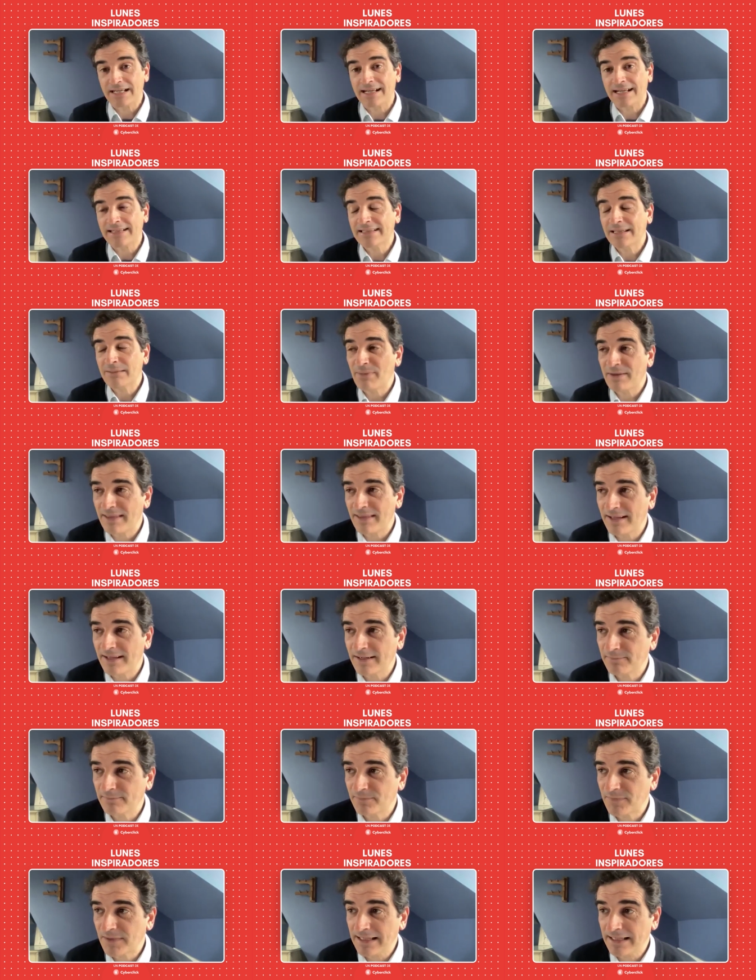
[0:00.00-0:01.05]
encanta
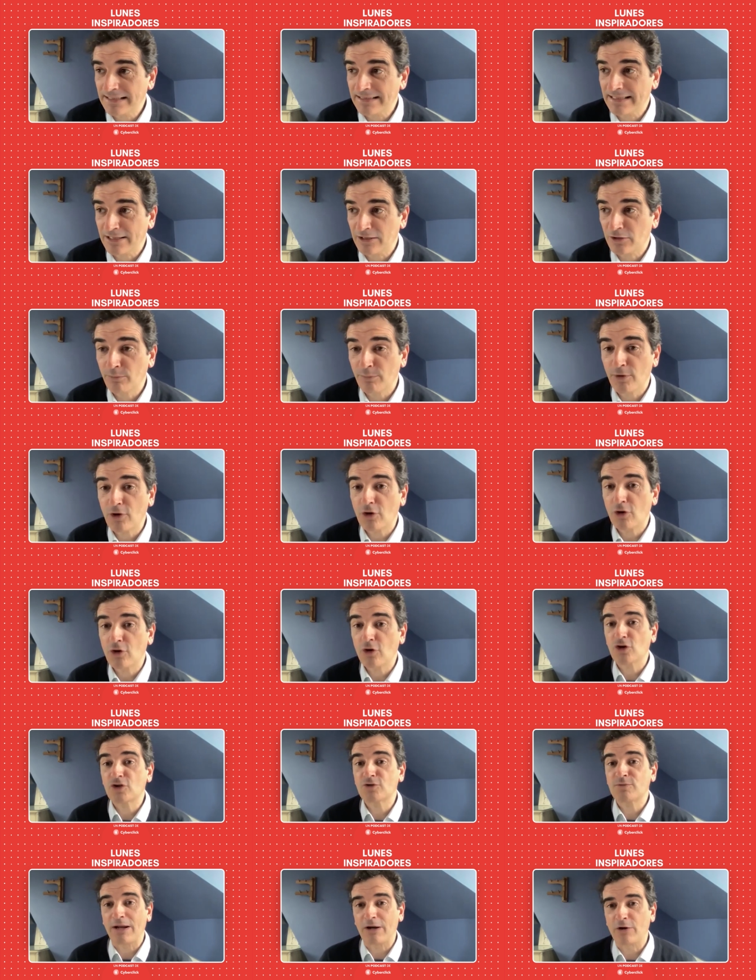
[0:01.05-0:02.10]
empezar entendiendo un poco
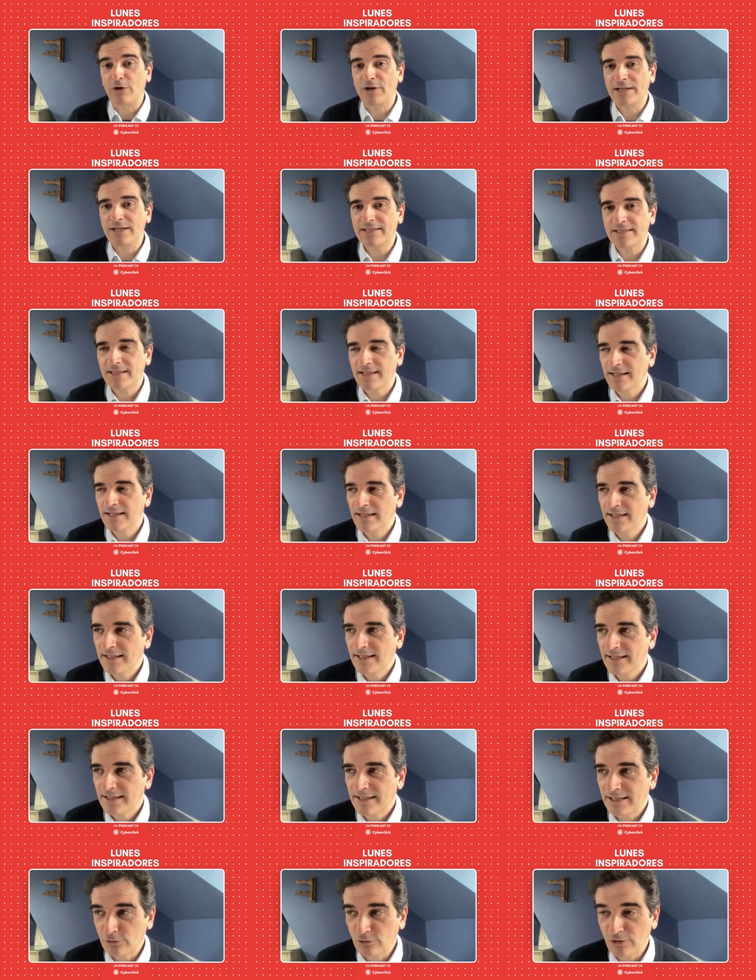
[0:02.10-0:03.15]
los valores
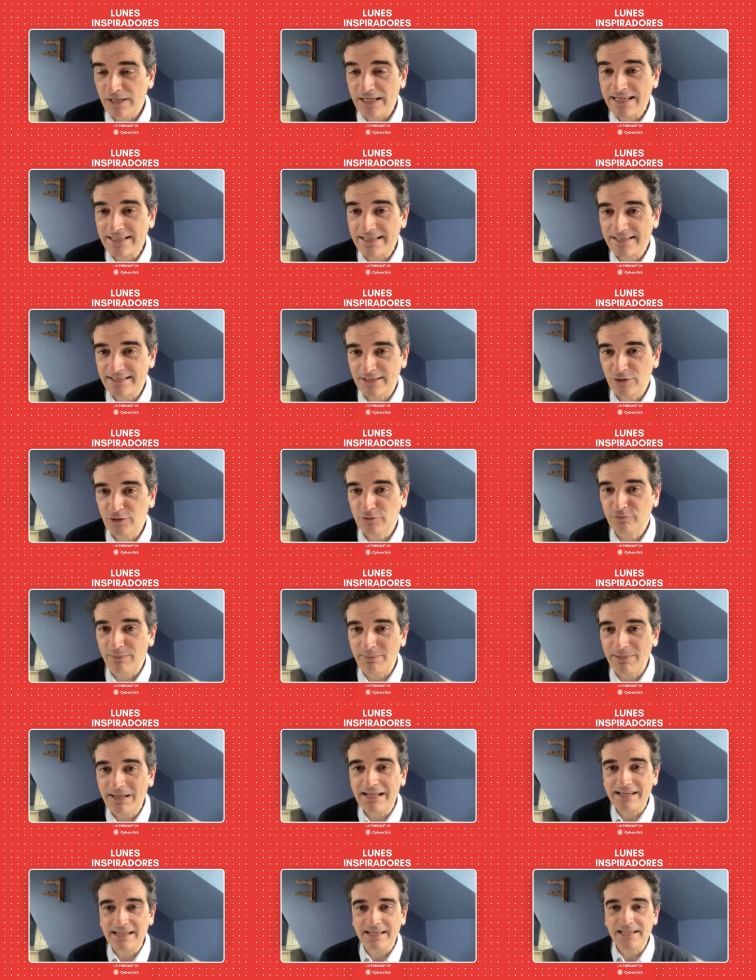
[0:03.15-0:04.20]
que tú tenías en tu
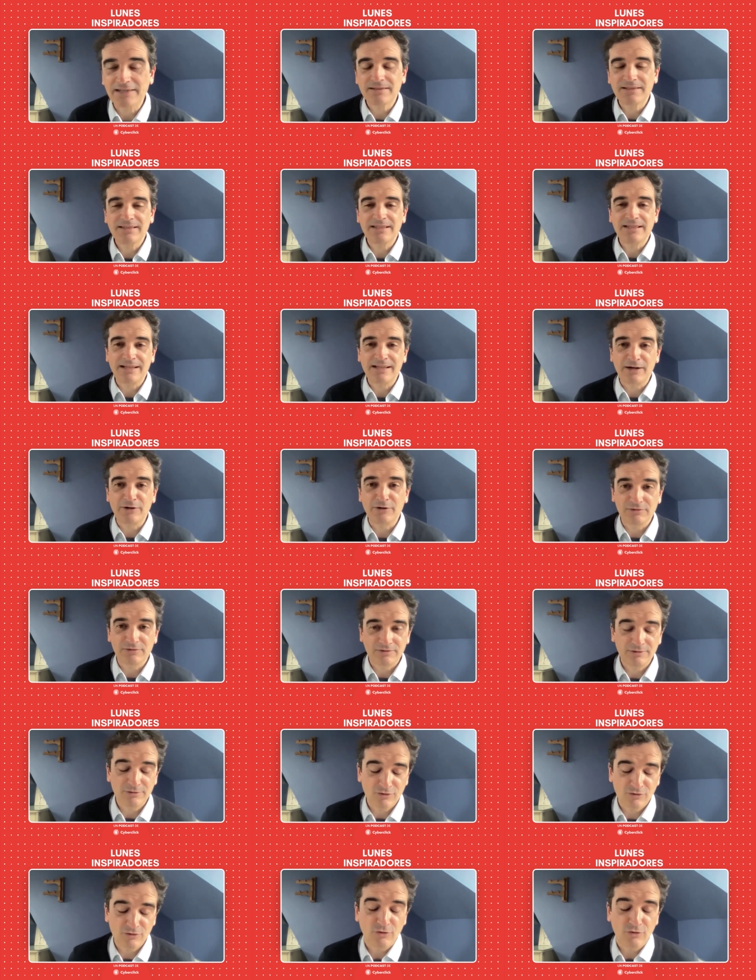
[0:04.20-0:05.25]
familia y claro,
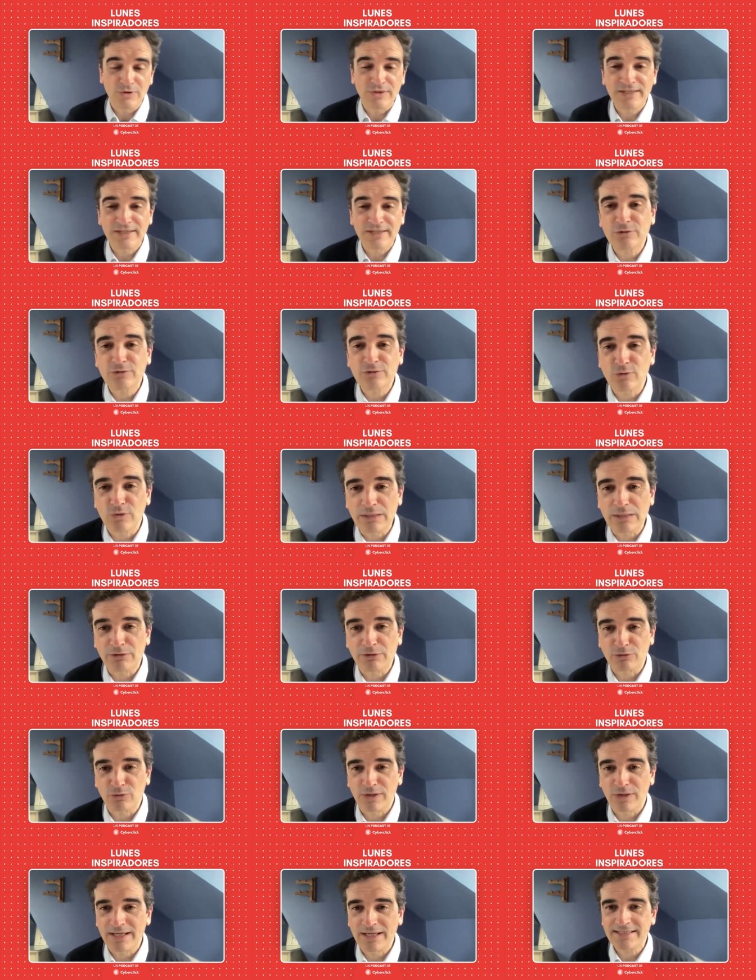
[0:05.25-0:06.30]
lo, cuentas en tu
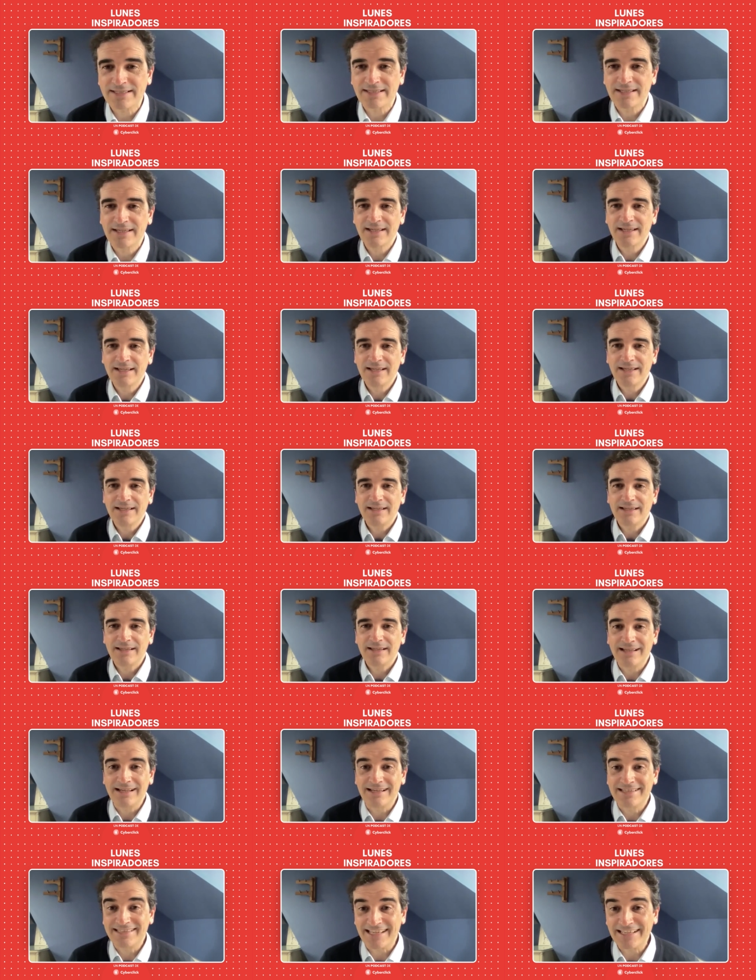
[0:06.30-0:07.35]
libro, tú eres
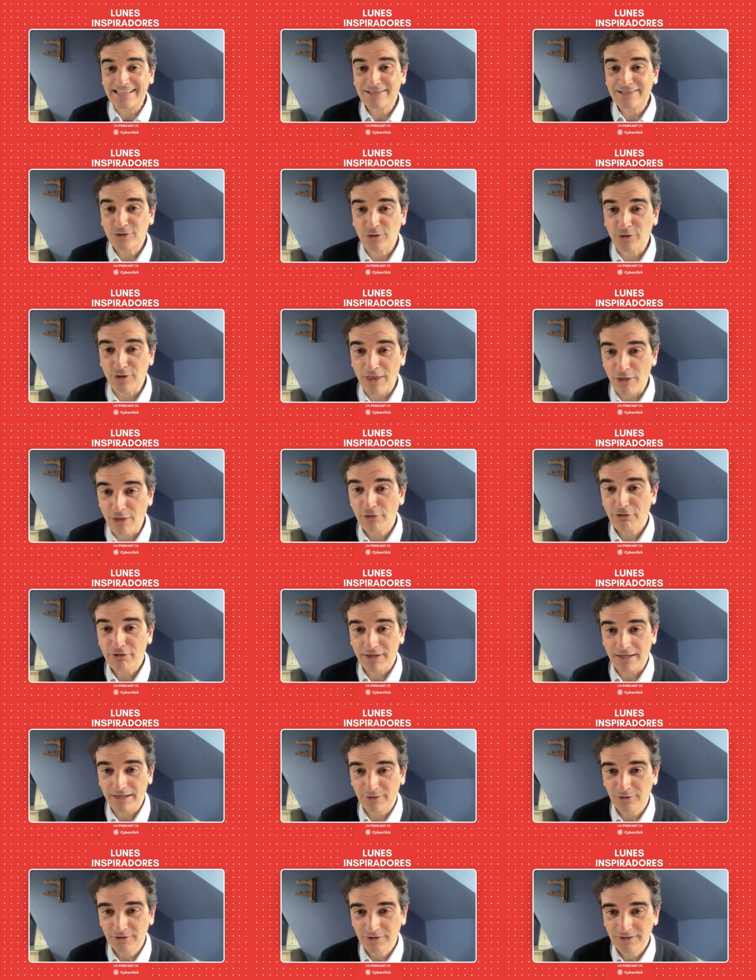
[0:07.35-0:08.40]
el sexto de doce, ¿no?